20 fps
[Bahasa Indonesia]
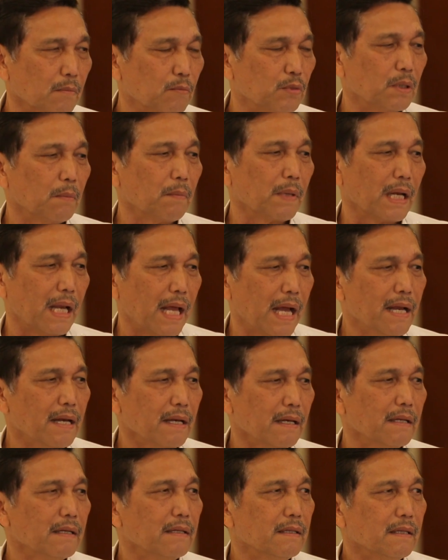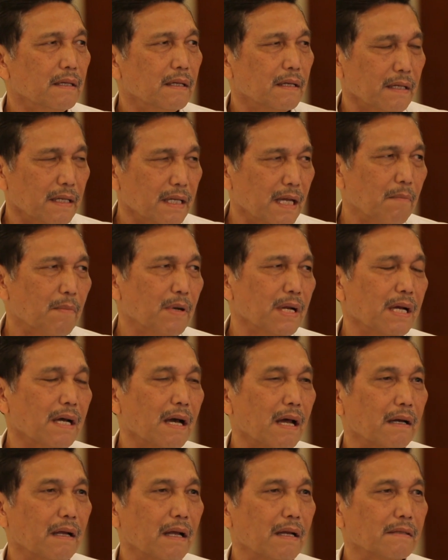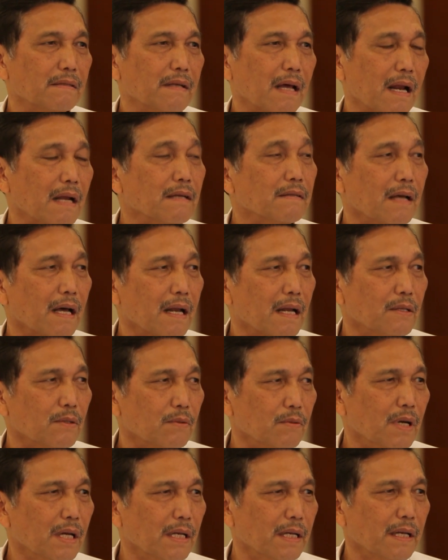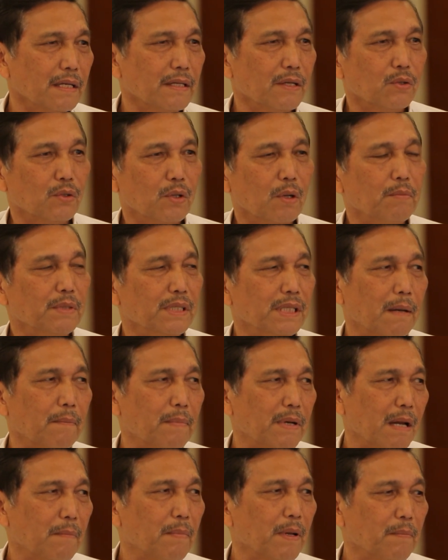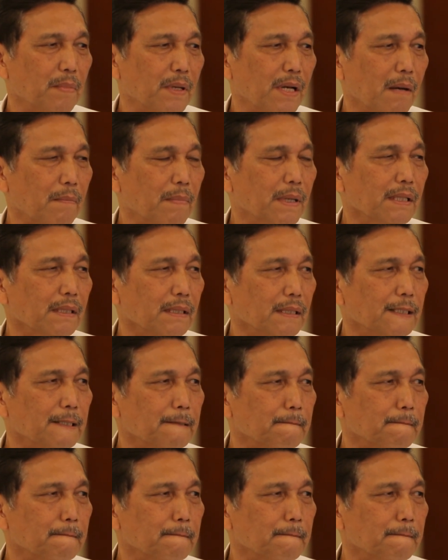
ketemu tempat lain, hmm. dia mendengarkan saran-saran juga dan dia juga minta pendapat-pendapat.